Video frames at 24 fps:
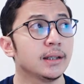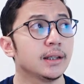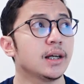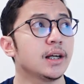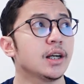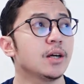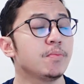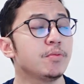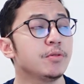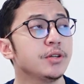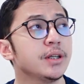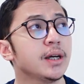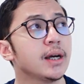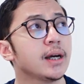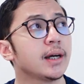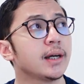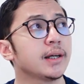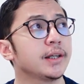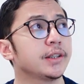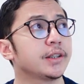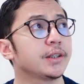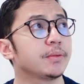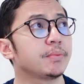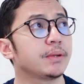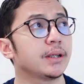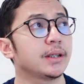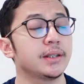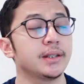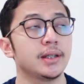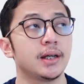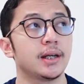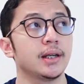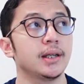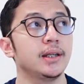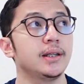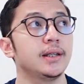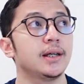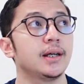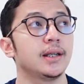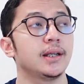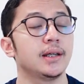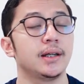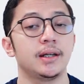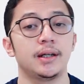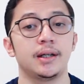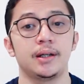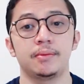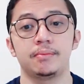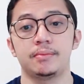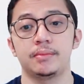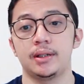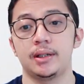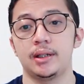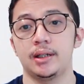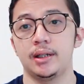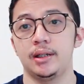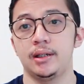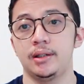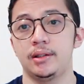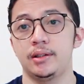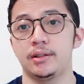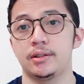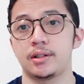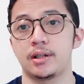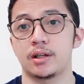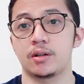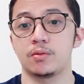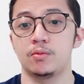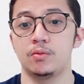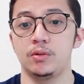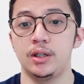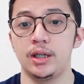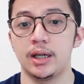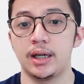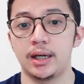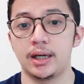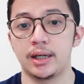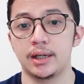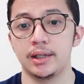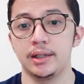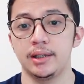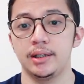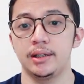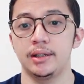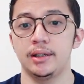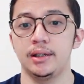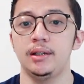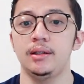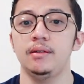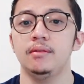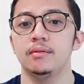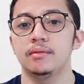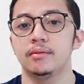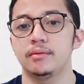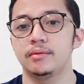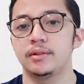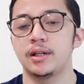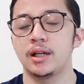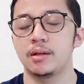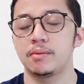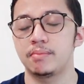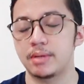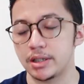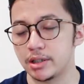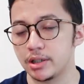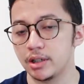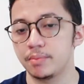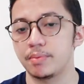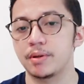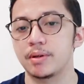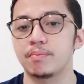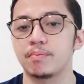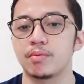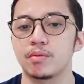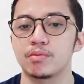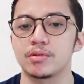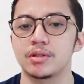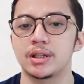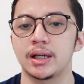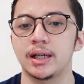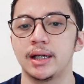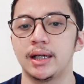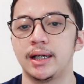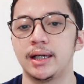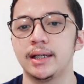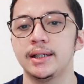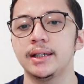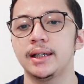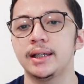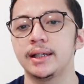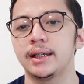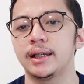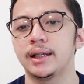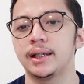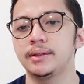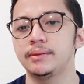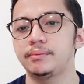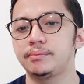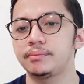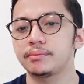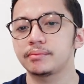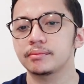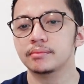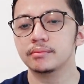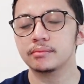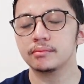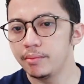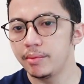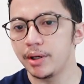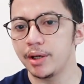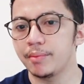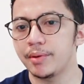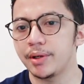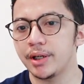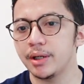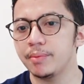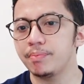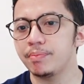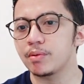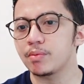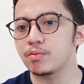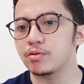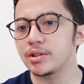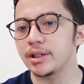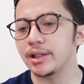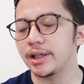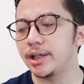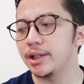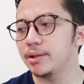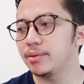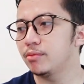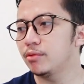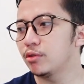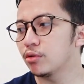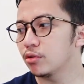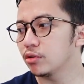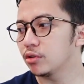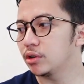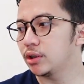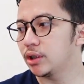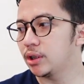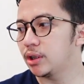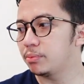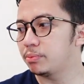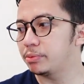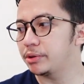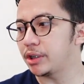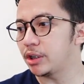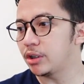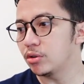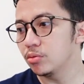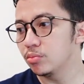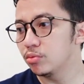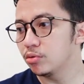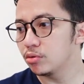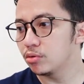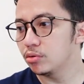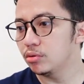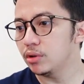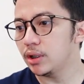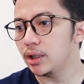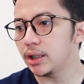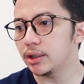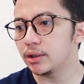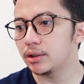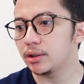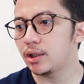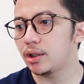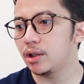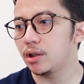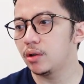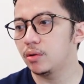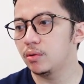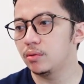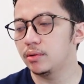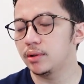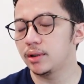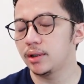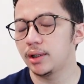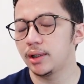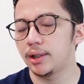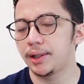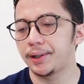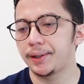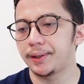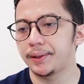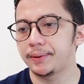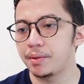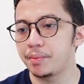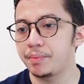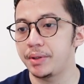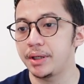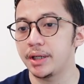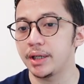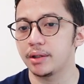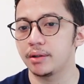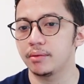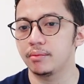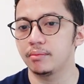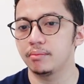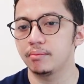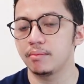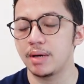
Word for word: Nah, ada pun yang akan kita pelajari dalam uh, intisar kuliah hari ini dalam masa depan perpustakaan adalah bagaimana perpustakaan menurut uh, pecandu buku atau uh, peminat